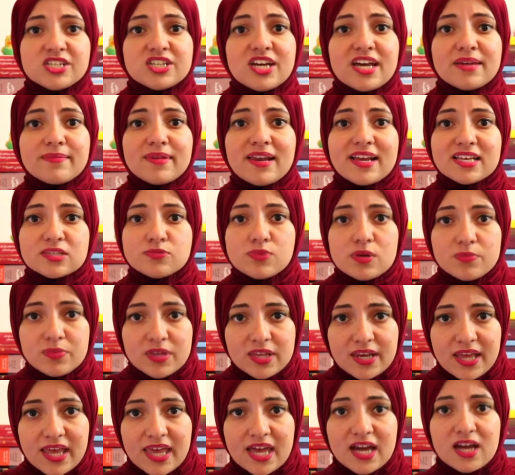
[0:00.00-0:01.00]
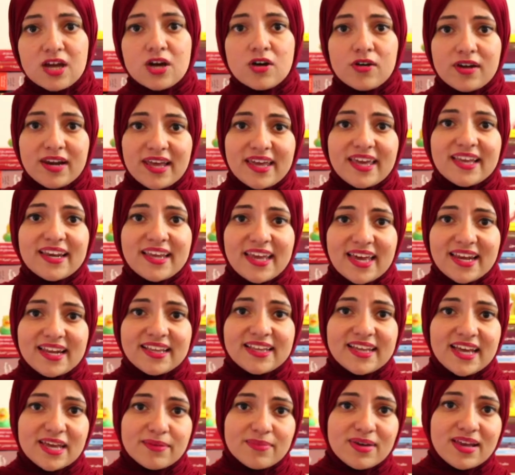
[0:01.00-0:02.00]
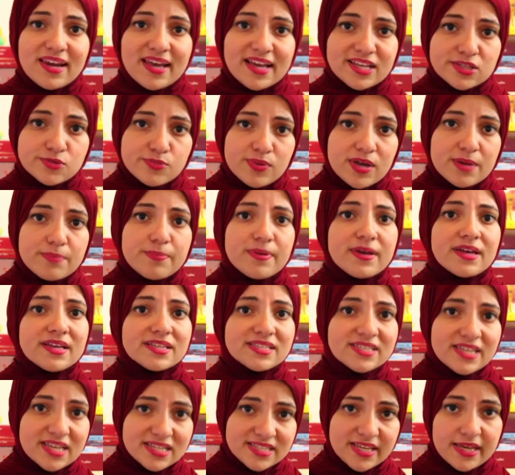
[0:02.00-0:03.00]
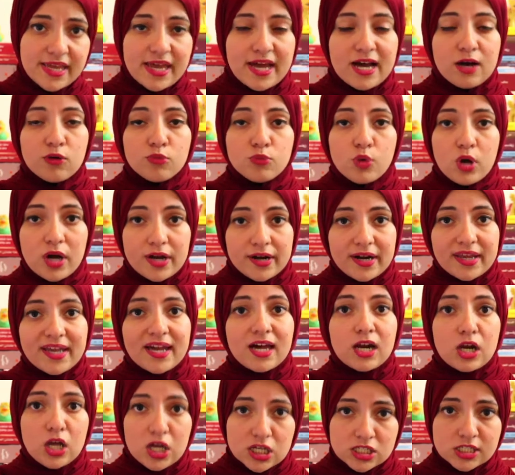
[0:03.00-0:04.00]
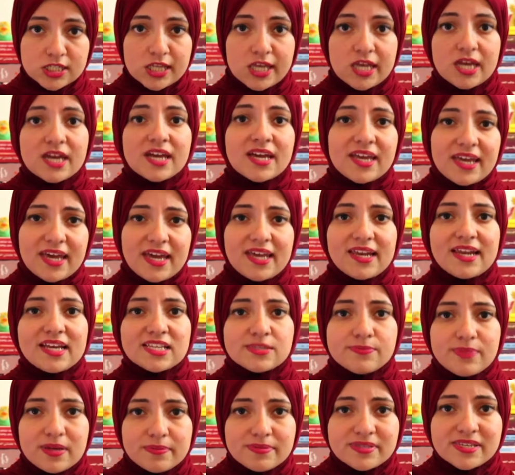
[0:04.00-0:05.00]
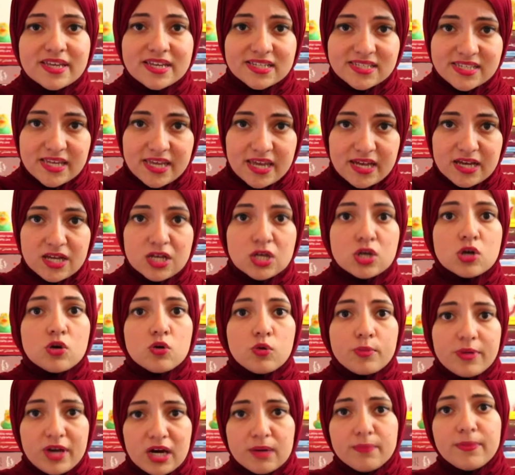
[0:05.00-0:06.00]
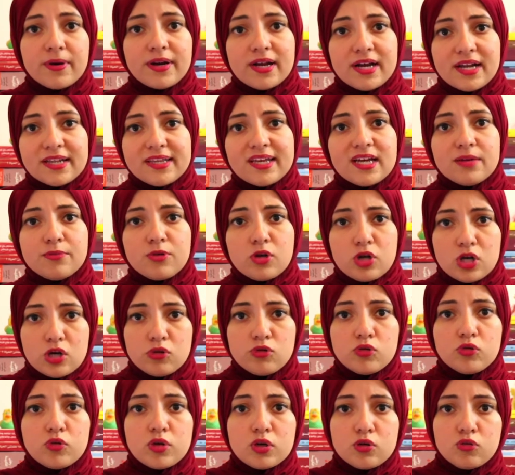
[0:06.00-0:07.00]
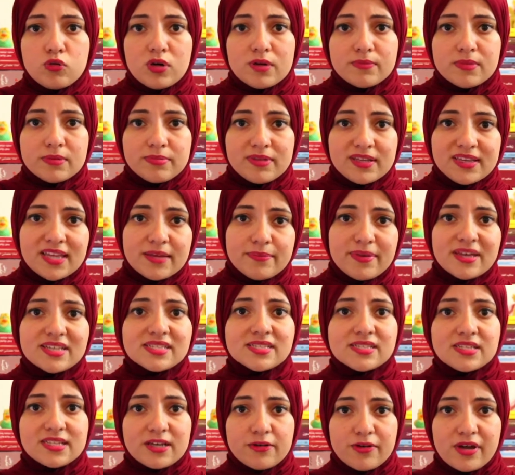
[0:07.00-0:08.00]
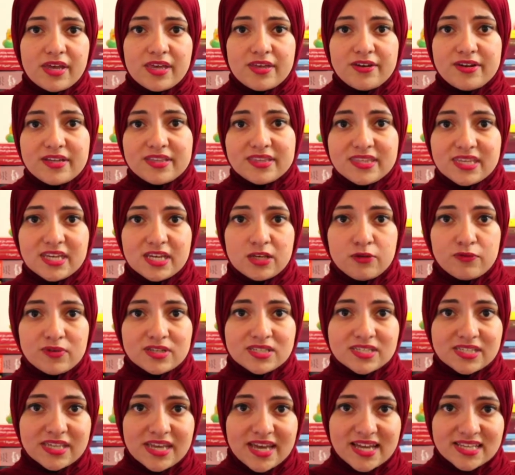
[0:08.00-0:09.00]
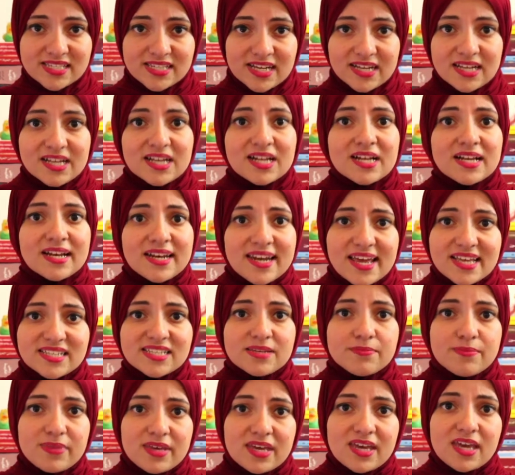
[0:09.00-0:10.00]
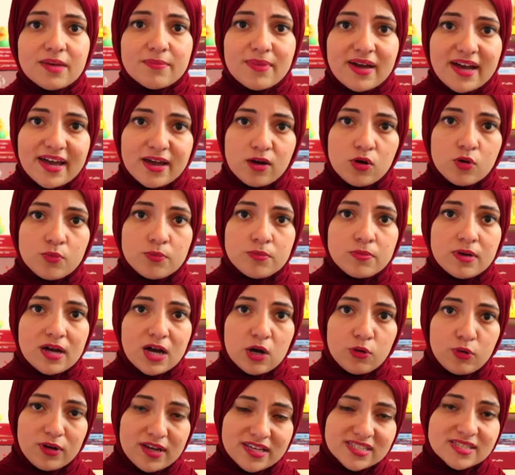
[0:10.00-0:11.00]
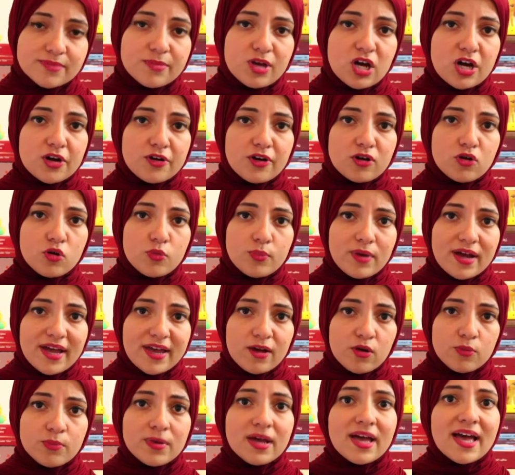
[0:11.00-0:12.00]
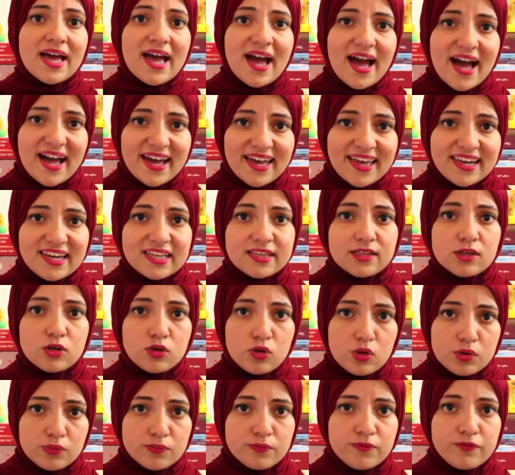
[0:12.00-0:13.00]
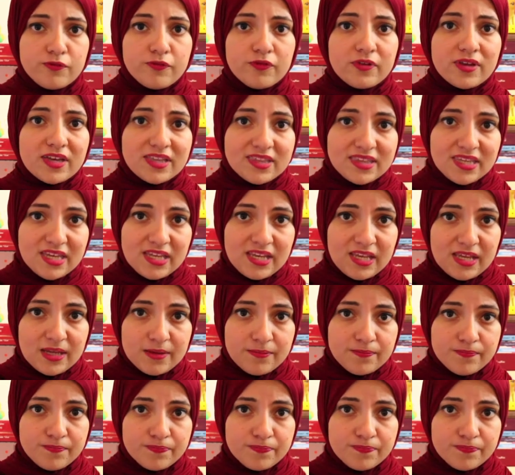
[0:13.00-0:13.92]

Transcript: كانتش قايمه لاسباب دينيه ولكن كانت قايمه لاسباب سياسيه او محركها الاصلي كان اسباب سياسيه وبيعبر على ده بقوله انه لما بتتماس دوائر الدين والسياسه لازم بيجي معاهم او لازم يحركوا معاهم عجله العنف الديني